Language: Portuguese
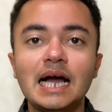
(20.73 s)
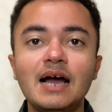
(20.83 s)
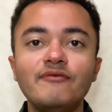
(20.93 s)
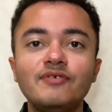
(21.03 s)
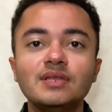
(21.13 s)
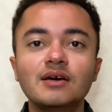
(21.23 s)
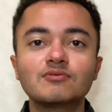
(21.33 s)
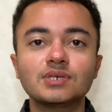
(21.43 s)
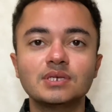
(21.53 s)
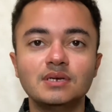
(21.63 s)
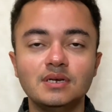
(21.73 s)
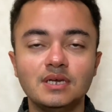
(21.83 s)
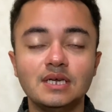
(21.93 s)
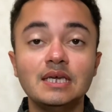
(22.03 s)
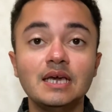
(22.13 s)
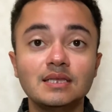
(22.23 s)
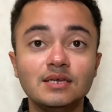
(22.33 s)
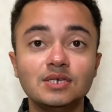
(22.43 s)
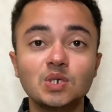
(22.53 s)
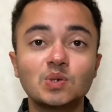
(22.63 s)
afinar o sangue e além
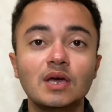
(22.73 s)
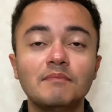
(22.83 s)
disso